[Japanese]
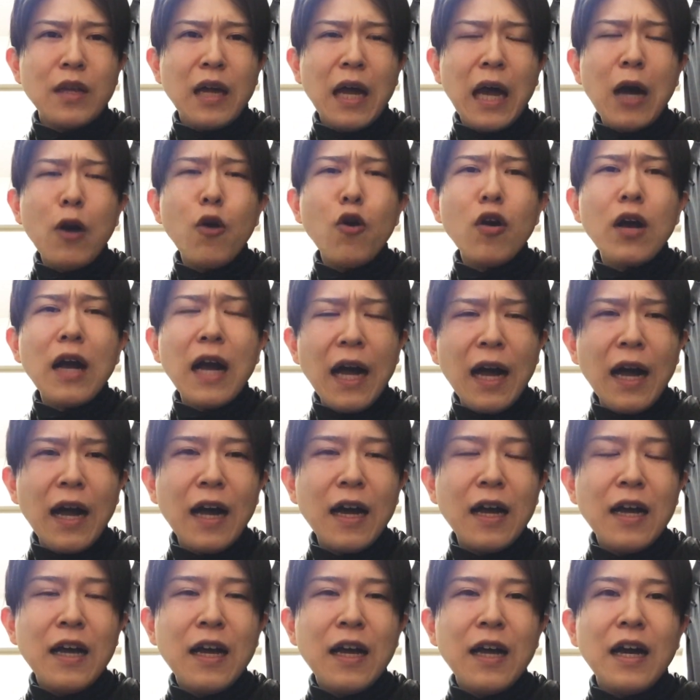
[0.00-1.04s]
アホ
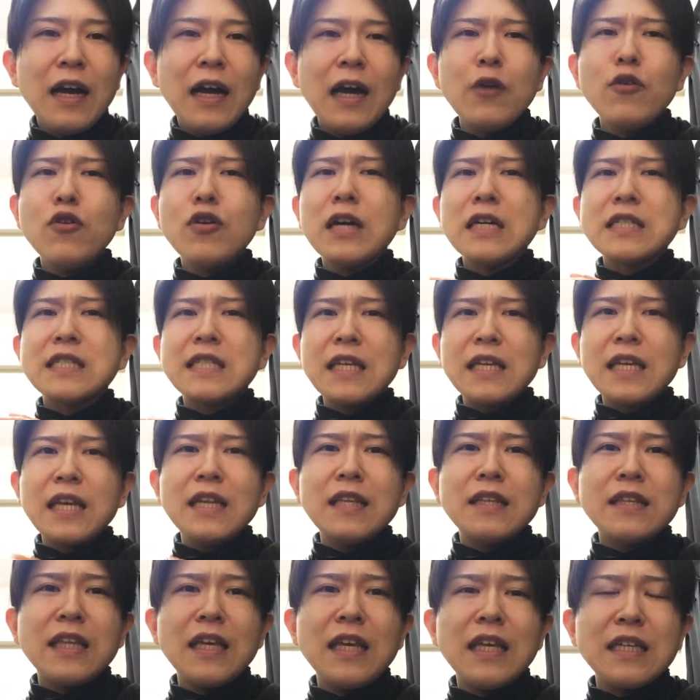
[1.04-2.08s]
か、アホか世
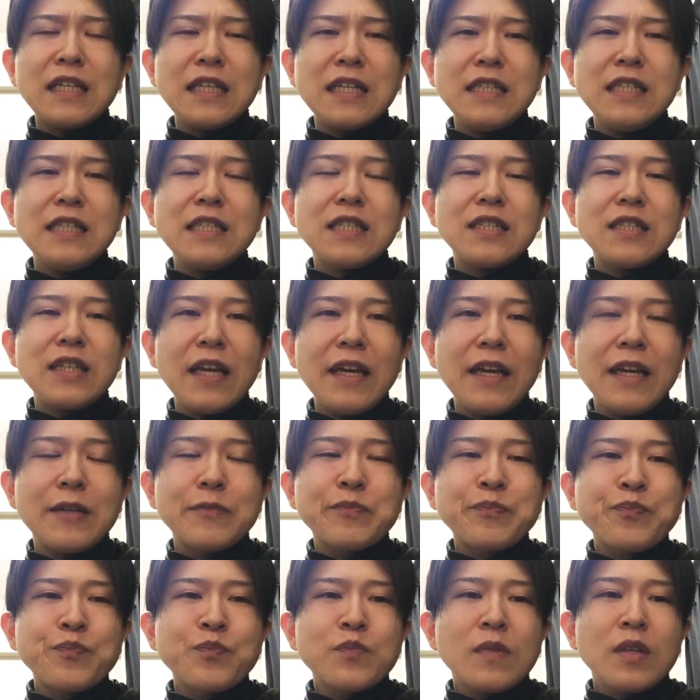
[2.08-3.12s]
間体気にし
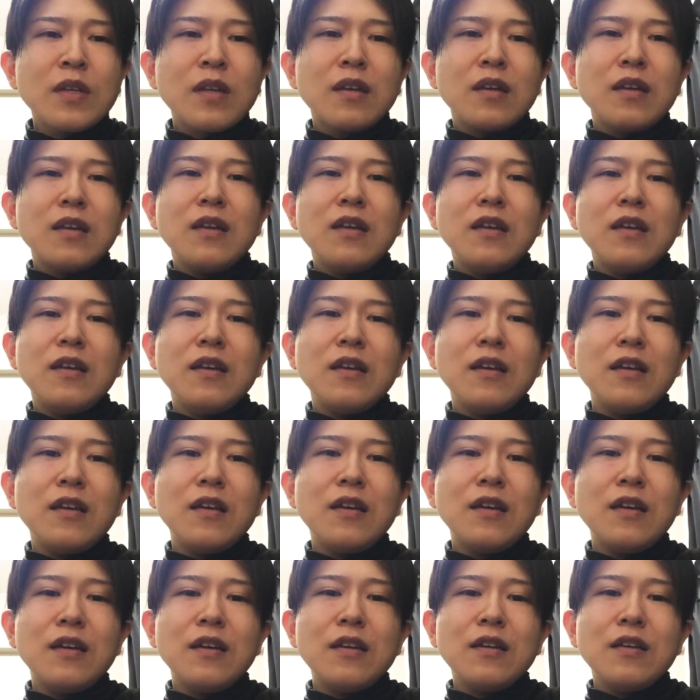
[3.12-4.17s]
て、
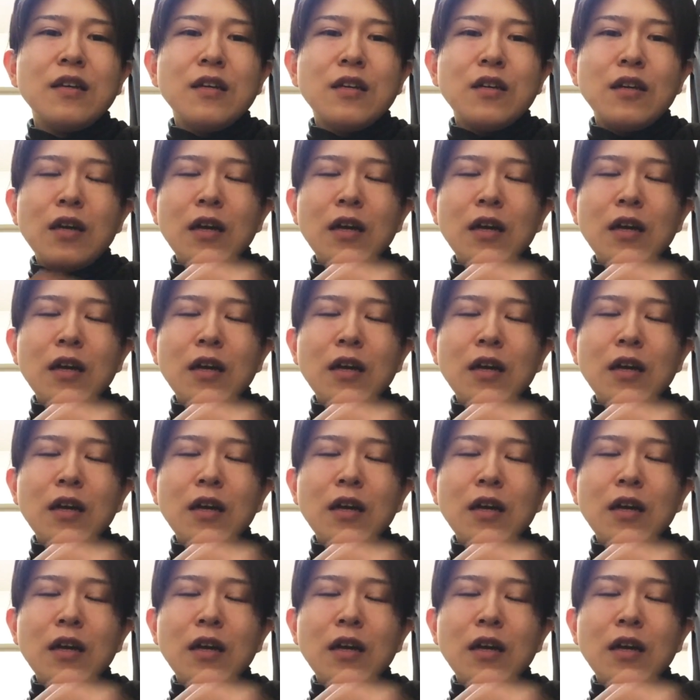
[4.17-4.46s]
えー、